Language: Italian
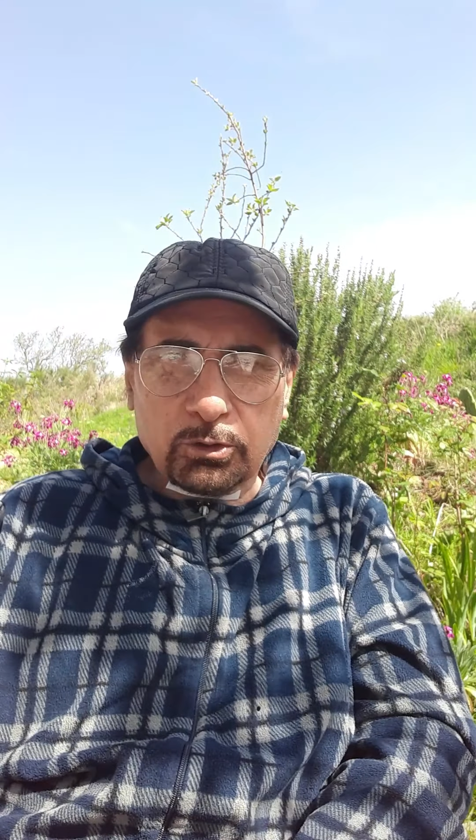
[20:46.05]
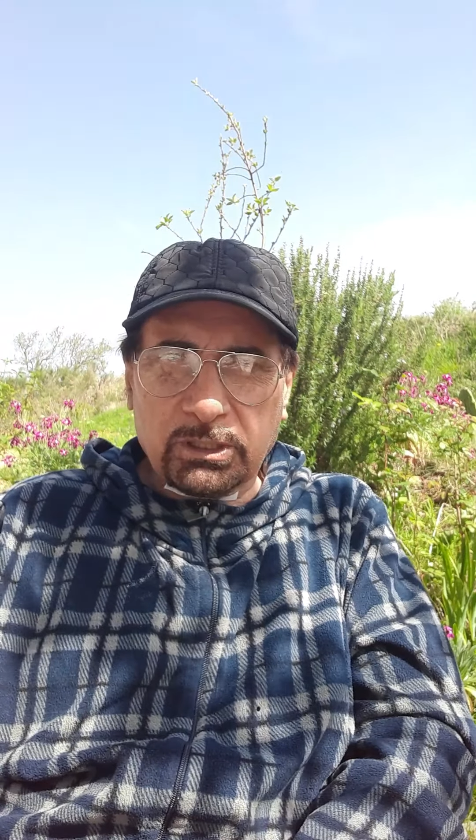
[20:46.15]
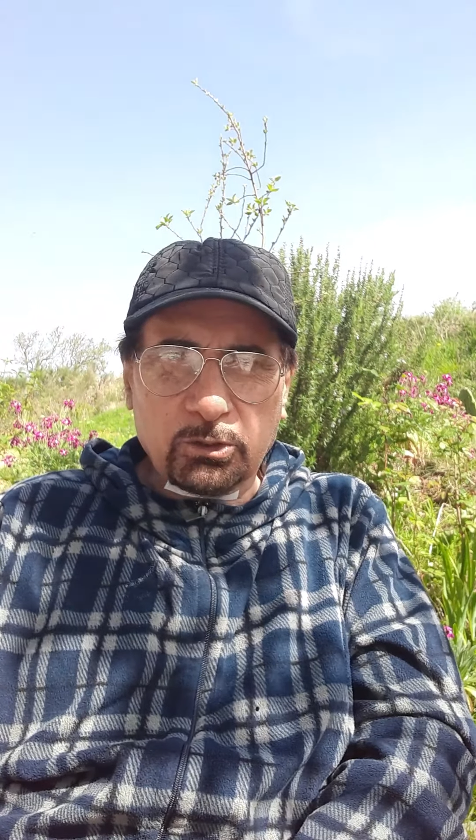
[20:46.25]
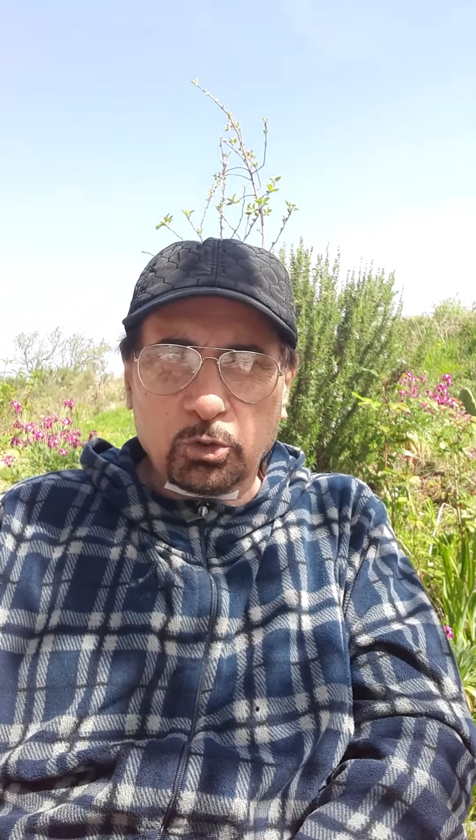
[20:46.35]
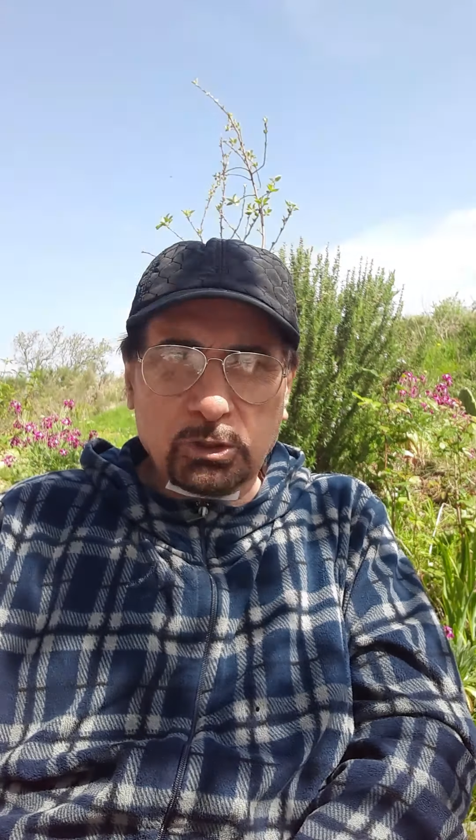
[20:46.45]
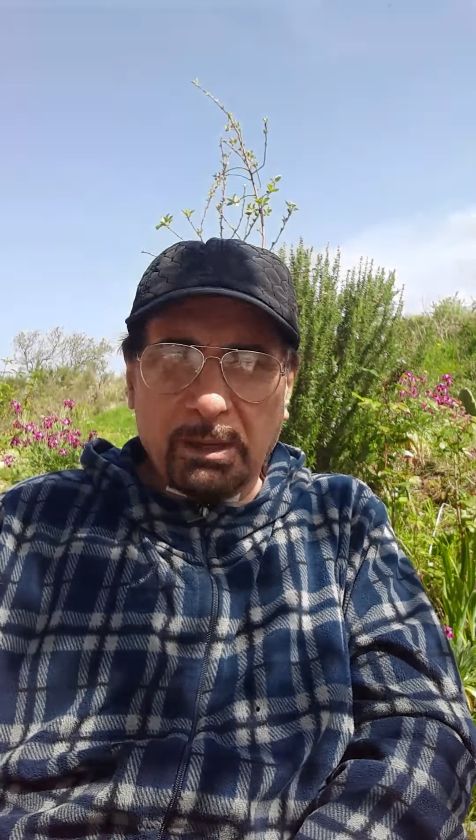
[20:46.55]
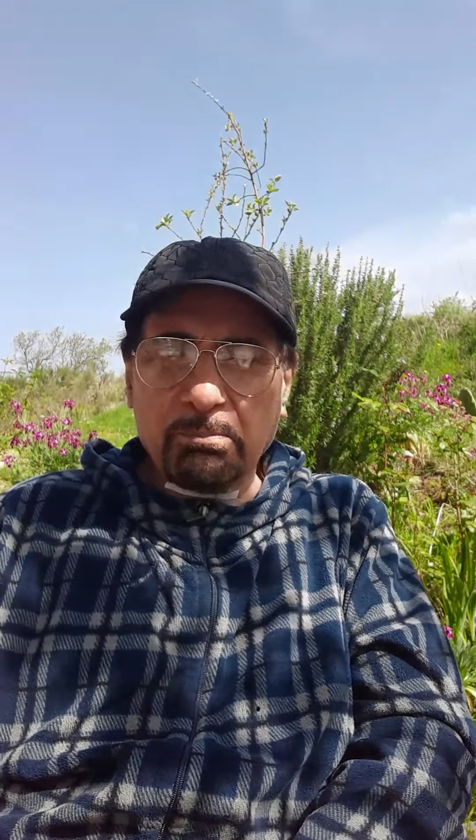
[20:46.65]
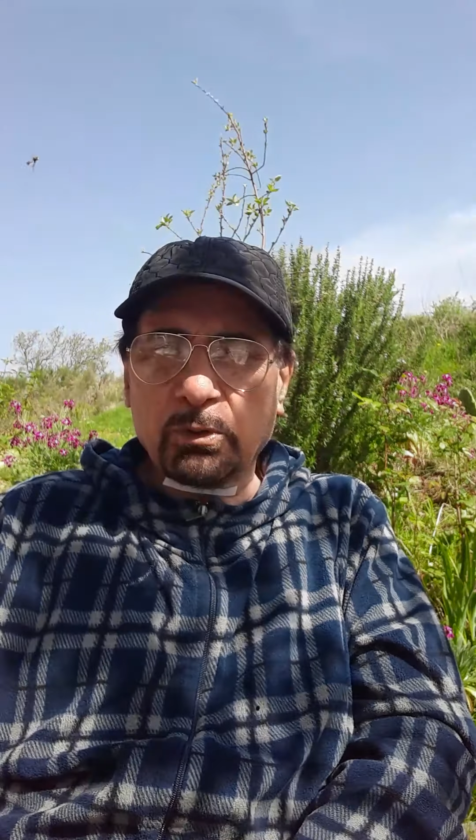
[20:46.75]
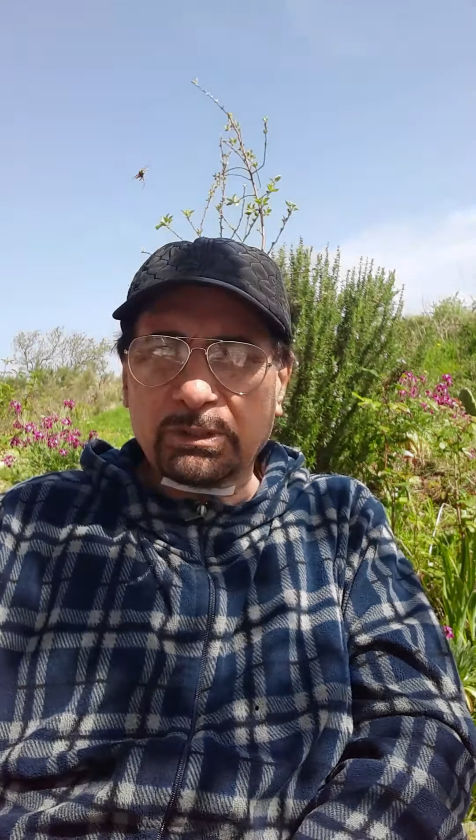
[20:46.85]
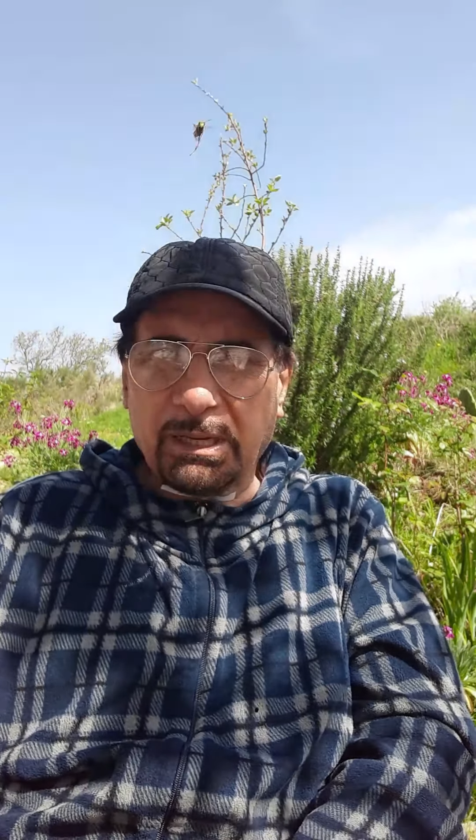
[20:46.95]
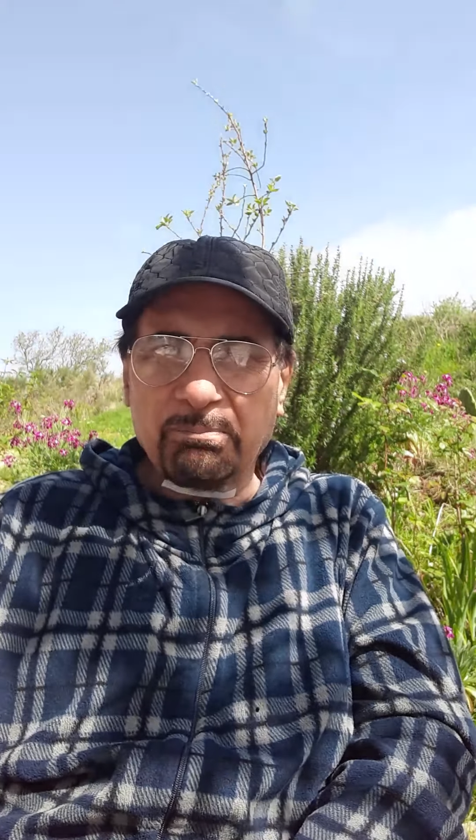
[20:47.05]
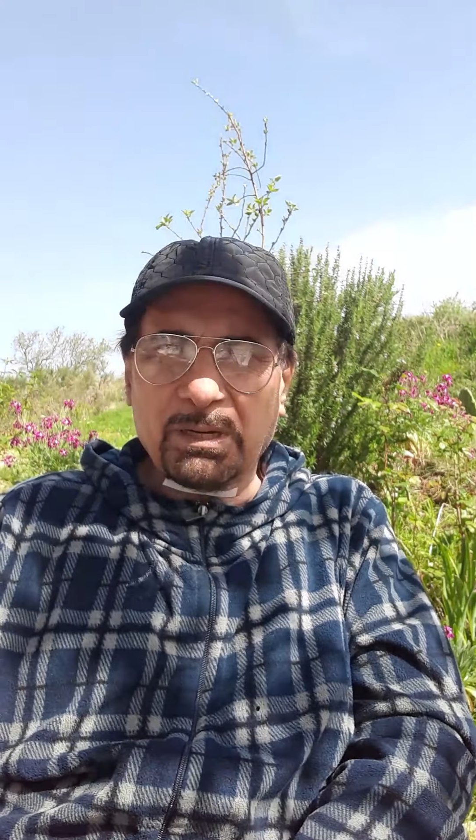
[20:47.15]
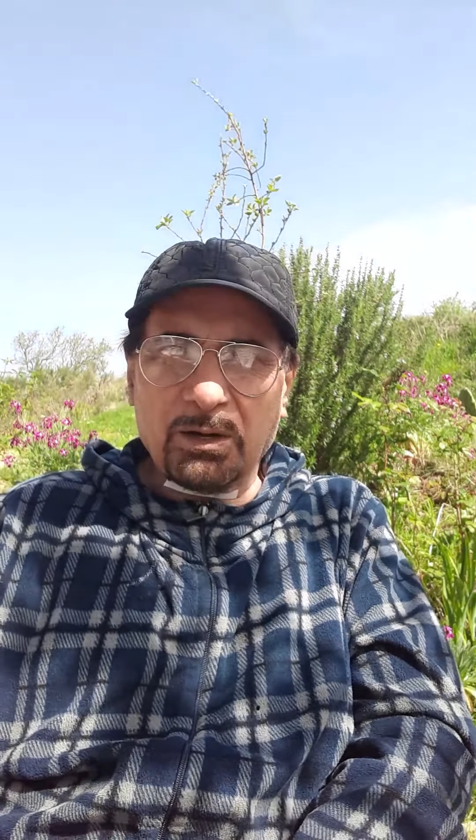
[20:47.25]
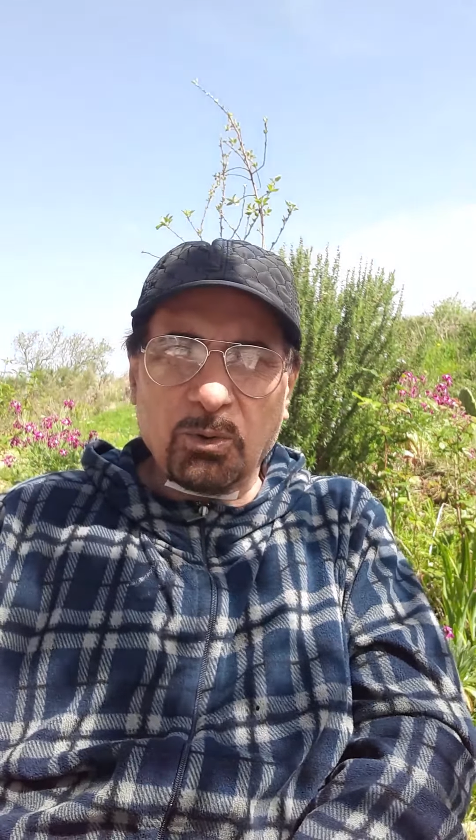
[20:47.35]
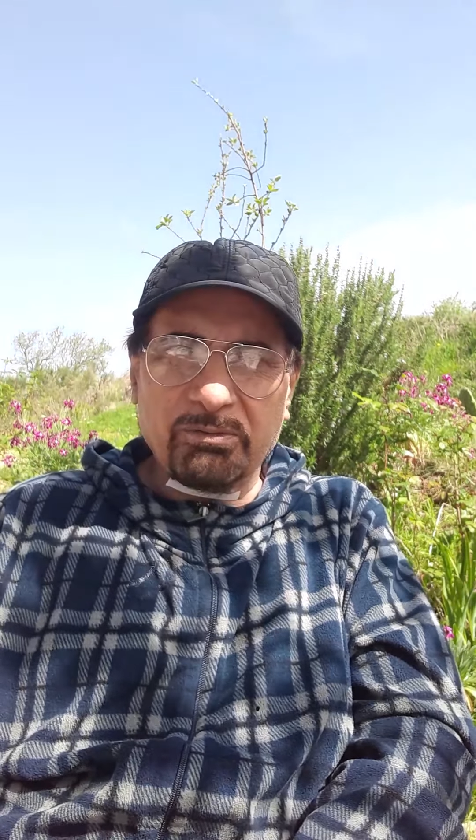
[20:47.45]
stesso tempo sembrano